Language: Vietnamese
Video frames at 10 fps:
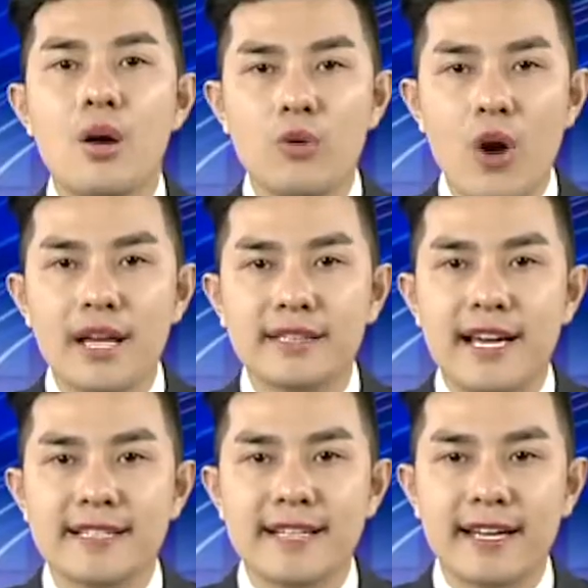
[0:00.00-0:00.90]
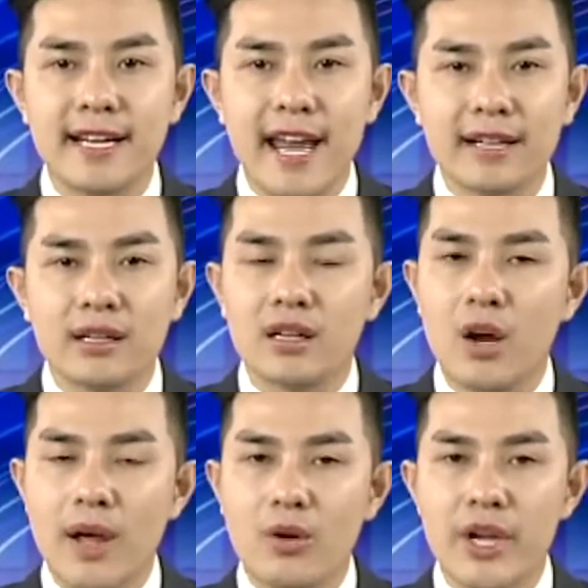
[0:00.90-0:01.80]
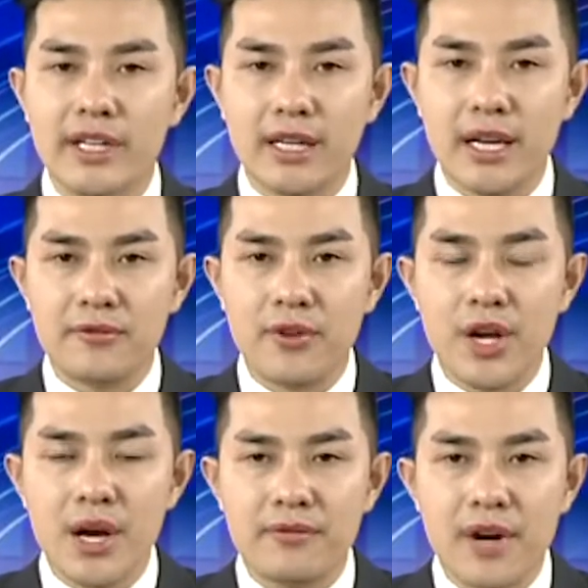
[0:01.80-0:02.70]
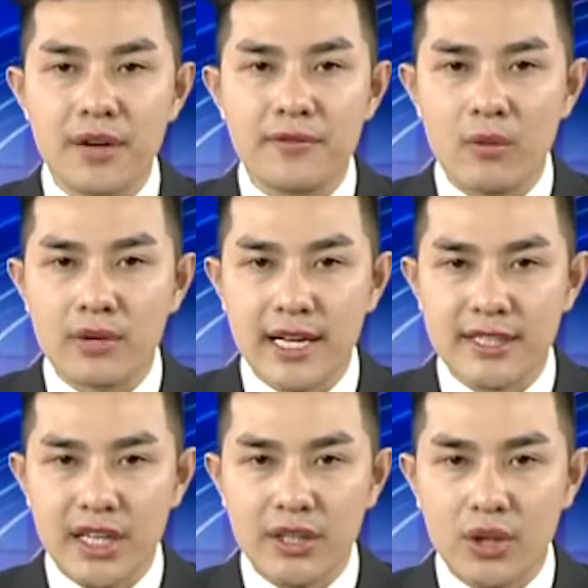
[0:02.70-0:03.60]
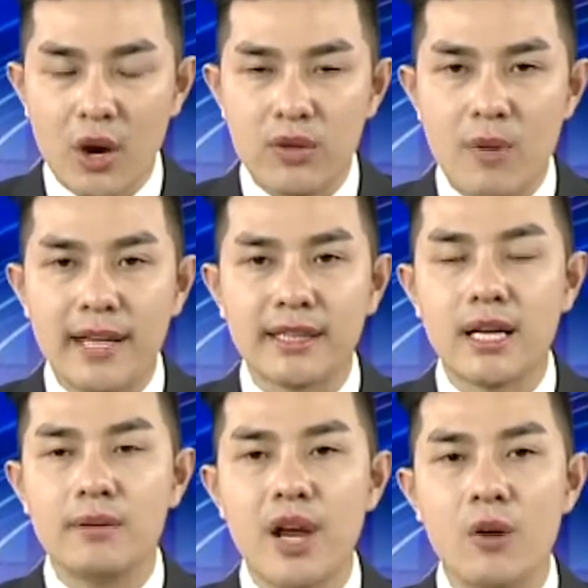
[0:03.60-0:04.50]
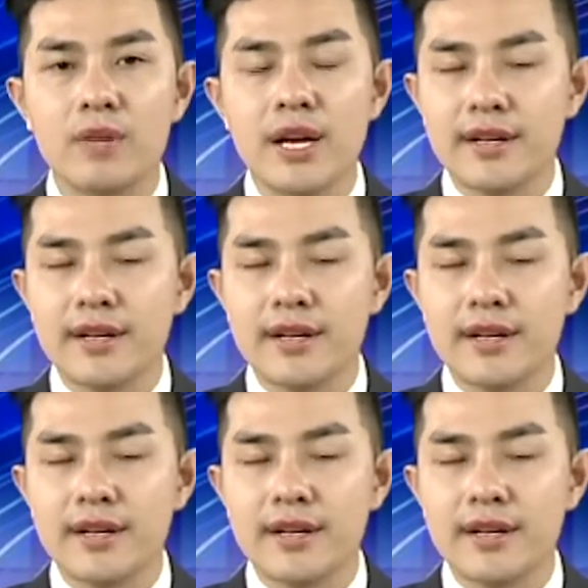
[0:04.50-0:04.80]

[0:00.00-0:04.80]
Hôm qua tại xã Đinh Lạc, Công an huyện Di Linh phối hợp với Phòng Cảnh sát Giao thông Công an tỉnh Lâm Đồng